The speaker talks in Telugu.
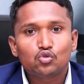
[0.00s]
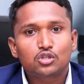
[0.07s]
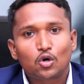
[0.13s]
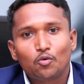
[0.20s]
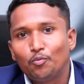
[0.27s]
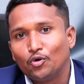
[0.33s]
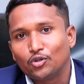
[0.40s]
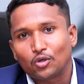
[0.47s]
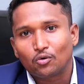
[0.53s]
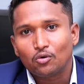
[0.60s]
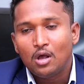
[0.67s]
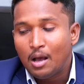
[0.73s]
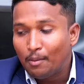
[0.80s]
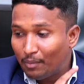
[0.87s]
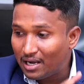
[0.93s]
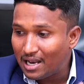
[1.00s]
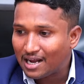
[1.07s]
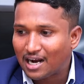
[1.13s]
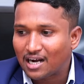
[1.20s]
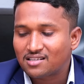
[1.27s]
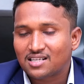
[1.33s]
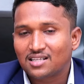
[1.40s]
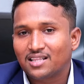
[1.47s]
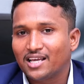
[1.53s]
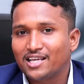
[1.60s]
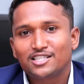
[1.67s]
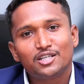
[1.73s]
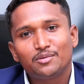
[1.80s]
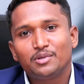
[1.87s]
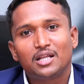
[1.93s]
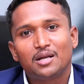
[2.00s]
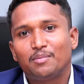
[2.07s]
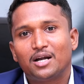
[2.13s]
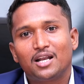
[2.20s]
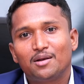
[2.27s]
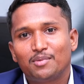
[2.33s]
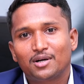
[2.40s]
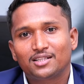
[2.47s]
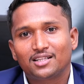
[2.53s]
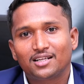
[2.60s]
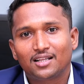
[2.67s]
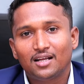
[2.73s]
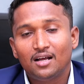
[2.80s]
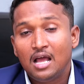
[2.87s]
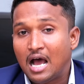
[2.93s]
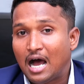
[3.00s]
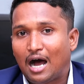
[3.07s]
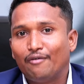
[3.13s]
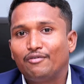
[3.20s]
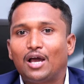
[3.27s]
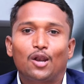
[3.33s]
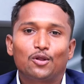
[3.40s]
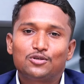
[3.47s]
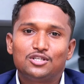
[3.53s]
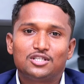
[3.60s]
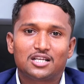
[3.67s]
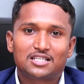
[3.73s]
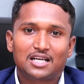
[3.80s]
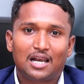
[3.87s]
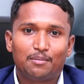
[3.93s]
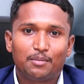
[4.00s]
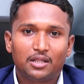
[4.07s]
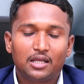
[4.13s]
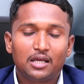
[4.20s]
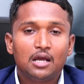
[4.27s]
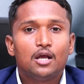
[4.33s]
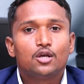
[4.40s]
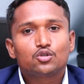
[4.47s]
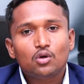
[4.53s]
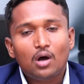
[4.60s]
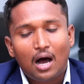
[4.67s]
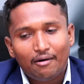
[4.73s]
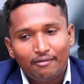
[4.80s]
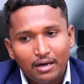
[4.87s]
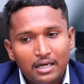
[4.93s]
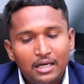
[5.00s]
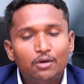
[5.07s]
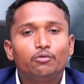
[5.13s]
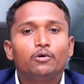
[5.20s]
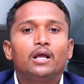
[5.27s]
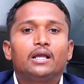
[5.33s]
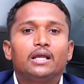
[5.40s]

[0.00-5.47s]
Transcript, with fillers: చూస్తారు పోతారు మళ్ళీ ఆ ఖర్చు అంతా ఏజెంట్ మీదనే బడ్డని పడుతుంది కదా అవి ఆలోచించారు చాలామంది సో అవన్నీ కూడా